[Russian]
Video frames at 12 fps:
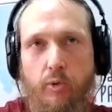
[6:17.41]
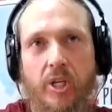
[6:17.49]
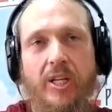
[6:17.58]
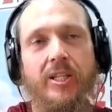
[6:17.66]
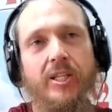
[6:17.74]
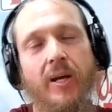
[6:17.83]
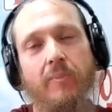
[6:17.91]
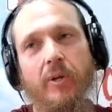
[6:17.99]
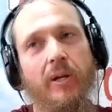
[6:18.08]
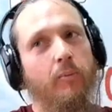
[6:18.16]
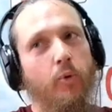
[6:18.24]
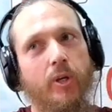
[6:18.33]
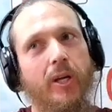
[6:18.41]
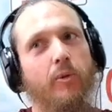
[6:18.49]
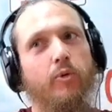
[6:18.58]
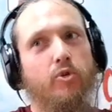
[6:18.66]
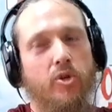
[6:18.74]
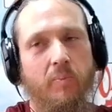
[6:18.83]
Но сейчас, mm-hmm. на самом деле, многие
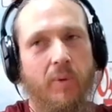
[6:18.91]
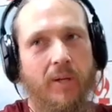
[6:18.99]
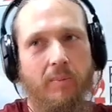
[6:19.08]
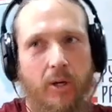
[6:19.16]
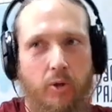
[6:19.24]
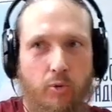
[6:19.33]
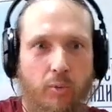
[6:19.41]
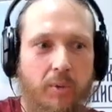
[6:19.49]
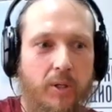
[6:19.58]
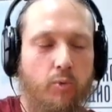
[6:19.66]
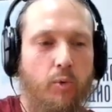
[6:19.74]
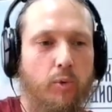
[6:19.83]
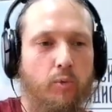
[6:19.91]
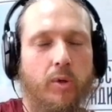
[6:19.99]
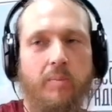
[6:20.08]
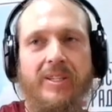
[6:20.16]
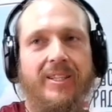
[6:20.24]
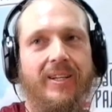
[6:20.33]
люди уже понимают, что без
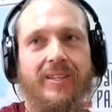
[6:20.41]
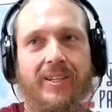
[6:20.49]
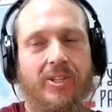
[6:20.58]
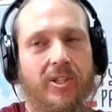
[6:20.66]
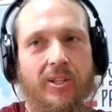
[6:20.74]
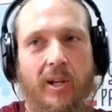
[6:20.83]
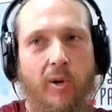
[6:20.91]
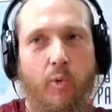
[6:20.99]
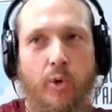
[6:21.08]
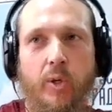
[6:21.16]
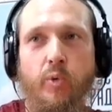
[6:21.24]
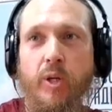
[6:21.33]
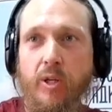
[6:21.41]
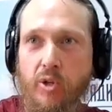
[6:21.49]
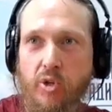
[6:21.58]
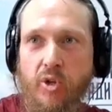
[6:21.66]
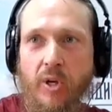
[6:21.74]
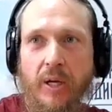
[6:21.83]
культуры, без традиции далеко не
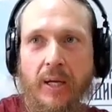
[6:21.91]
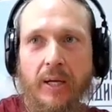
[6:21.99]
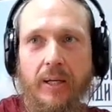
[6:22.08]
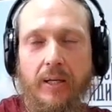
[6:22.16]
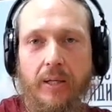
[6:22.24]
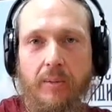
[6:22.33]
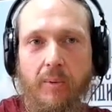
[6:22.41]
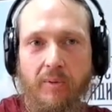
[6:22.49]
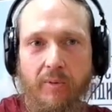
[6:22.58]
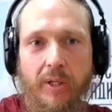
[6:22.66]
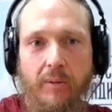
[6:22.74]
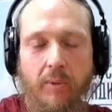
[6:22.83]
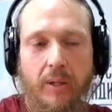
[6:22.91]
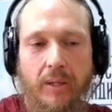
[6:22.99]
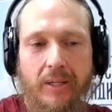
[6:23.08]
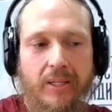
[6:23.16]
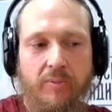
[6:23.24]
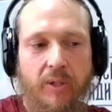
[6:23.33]
уедешь. И мы видим
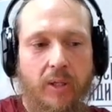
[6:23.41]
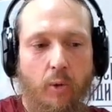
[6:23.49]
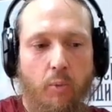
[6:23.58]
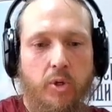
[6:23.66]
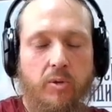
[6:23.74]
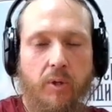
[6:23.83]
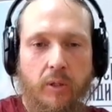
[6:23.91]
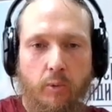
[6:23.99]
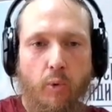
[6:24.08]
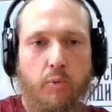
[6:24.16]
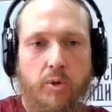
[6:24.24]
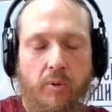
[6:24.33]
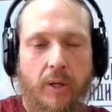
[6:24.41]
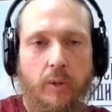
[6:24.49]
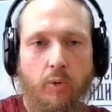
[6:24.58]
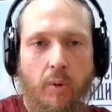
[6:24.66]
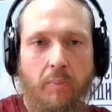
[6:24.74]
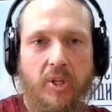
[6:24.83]
э, развитое общество, это то общество,
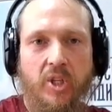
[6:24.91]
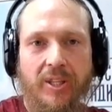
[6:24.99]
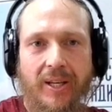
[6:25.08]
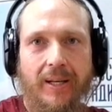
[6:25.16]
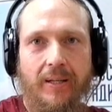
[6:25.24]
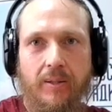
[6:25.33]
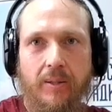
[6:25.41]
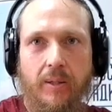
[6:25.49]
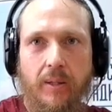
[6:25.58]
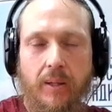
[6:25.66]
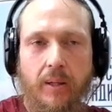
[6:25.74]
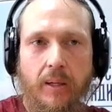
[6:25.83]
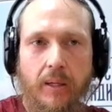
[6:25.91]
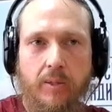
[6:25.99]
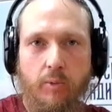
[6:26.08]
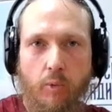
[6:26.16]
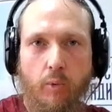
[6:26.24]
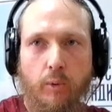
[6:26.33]
которое почитает э,
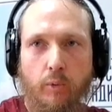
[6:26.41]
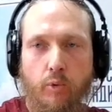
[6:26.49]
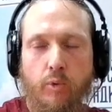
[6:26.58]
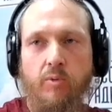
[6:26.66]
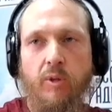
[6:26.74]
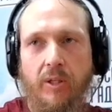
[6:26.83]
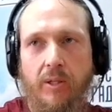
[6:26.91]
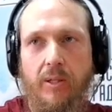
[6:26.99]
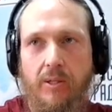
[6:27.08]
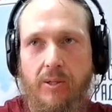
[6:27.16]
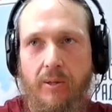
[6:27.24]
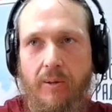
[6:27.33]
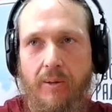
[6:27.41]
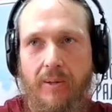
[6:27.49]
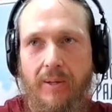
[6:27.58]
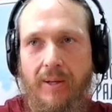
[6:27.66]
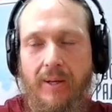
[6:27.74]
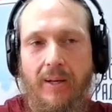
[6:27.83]
свою культуру и свои традиции.
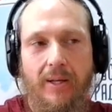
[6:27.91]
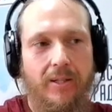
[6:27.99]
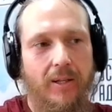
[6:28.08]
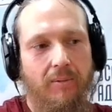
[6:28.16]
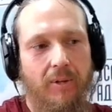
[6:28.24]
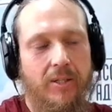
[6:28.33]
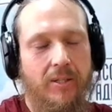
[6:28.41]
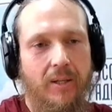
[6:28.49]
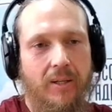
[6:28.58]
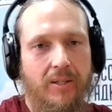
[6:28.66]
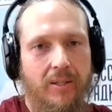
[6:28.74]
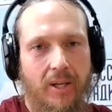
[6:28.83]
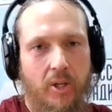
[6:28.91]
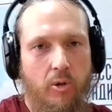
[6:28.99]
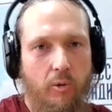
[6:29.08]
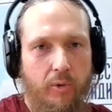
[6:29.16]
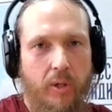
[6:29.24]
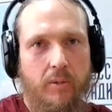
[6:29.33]
Mm-hmm. Соответственно,
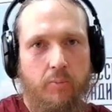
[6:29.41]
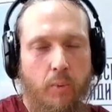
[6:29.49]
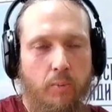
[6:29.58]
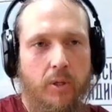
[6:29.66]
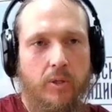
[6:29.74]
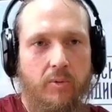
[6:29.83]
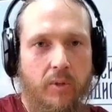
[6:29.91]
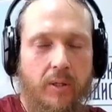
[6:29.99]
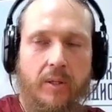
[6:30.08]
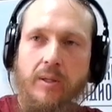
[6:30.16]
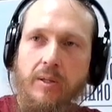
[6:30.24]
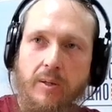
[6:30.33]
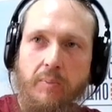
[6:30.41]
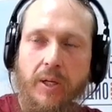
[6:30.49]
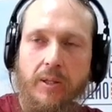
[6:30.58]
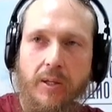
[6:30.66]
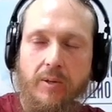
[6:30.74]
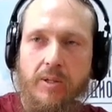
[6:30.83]
задача людей вспомнить своих
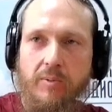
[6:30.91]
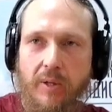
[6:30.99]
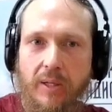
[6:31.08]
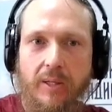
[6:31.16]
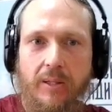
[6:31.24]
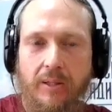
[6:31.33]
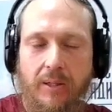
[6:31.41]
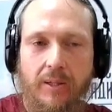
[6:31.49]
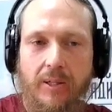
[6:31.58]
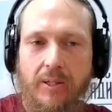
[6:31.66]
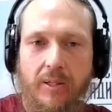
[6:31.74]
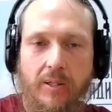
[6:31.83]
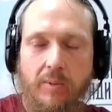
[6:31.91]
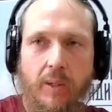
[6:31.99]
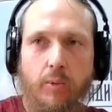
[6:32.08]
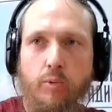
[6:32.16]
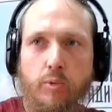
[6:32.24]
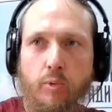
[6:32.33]
предков, свои традиции,
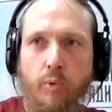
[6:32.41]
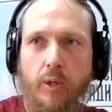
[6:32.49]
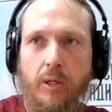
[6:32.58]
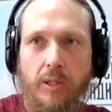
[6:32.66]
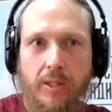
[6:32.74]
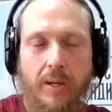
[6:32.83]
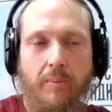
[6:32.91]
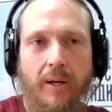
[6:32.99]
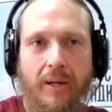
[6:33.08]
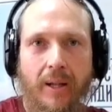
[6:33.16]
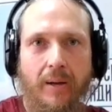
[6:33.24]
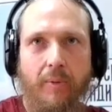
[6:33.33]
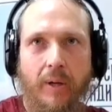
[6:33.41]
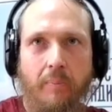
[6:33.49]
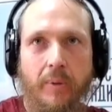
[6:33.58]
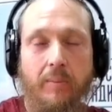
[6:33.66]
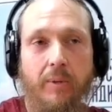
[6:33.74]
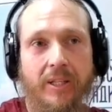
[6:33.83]
свои устои. И самое главное,
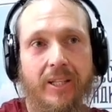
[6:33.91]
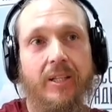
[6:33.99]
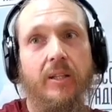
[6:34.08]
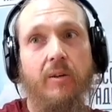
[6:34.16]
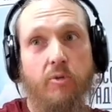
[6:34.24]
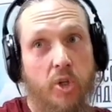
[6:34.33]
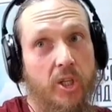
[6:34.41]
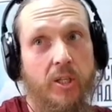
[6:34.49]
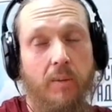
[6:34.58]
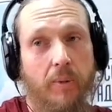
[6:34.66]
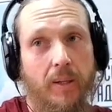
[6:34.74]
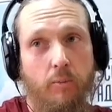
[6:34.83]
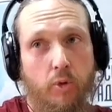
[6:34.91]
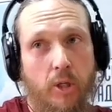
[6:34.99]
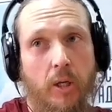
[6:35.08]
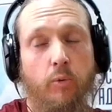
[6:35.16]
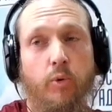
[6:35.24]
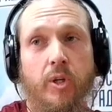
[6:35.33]
применить это в жизни. Потому
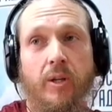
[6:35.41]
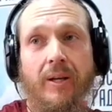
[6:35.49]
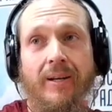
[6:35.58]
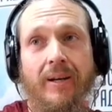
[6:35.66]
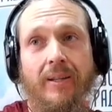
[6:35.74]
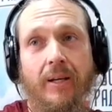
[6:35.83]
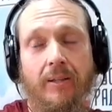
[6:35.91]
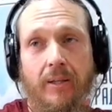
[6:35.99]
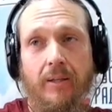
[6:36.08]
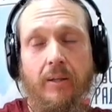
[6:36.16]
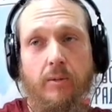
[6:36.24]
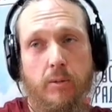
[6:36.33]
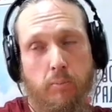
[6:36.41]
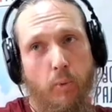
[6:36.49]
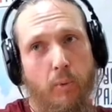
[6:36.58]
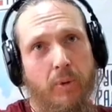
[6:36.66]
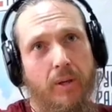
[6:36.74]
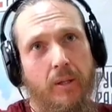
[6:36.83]
что одно дело, когда ты это
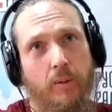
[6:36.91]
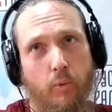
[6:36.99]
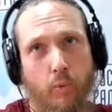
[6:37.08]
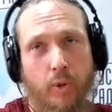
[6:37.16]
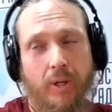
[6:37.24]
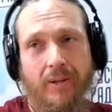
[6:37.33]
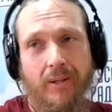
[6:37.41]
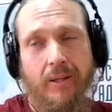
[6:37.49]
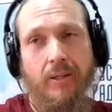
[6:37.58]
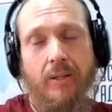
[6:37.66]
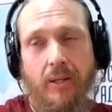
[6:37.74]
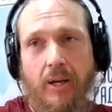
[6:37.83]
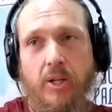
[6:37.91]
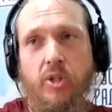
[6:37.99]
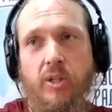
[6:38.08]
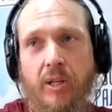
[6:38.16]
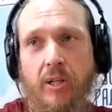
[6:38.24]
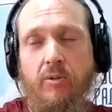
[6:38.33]
вспомнил, а другое дело, когда ты это
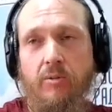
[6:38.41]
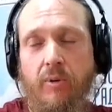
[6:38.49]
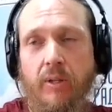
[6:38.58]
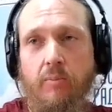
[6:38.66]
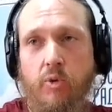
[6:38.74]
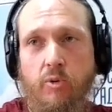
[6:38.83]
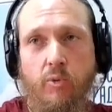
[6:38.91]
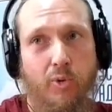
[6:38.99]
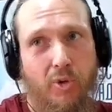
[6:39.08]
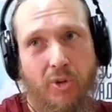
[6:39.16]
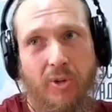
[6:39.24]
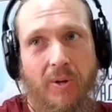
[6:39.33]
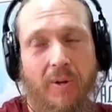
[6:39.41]
каждый день в этом живешь.